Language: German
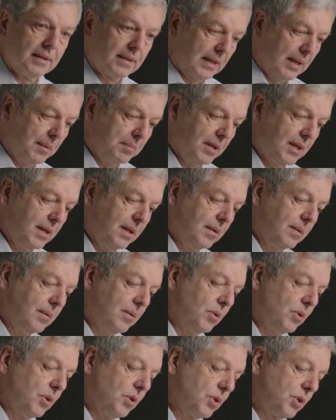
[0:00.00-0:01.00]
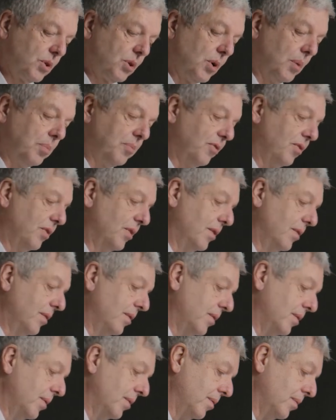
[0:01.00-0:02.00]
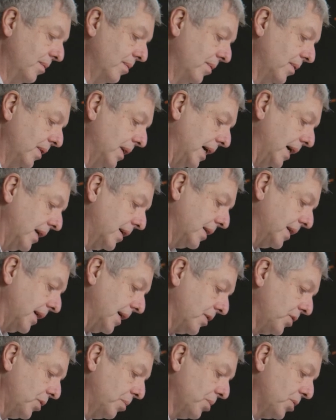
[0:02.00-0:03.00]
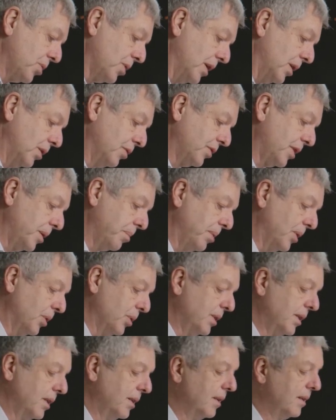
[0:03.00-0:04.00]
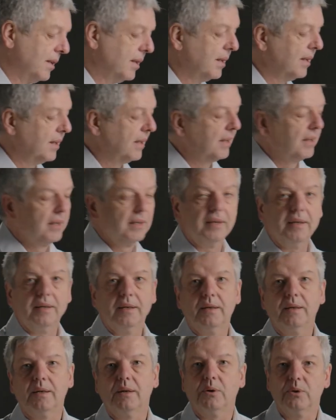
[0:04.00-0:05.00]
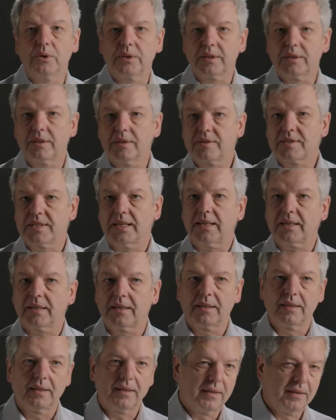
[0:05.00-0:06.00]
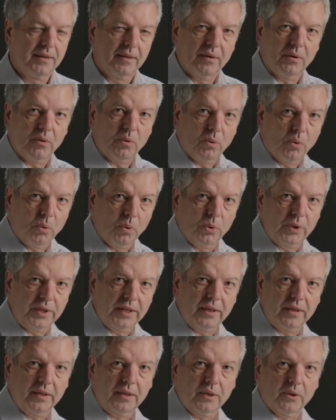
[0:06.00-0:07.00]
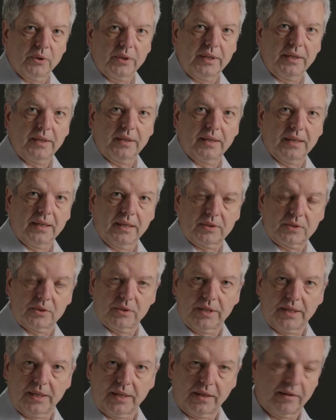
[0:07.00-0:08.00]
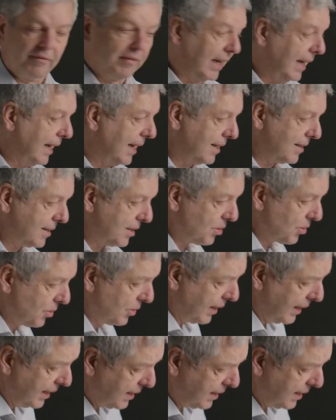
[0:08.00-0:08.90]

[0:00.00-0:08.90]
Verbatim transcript: Kamera, Kopf, hat er tagsüber schon aufgebaut und zack, ohne neu nachzudenken, weil er hat es ja schon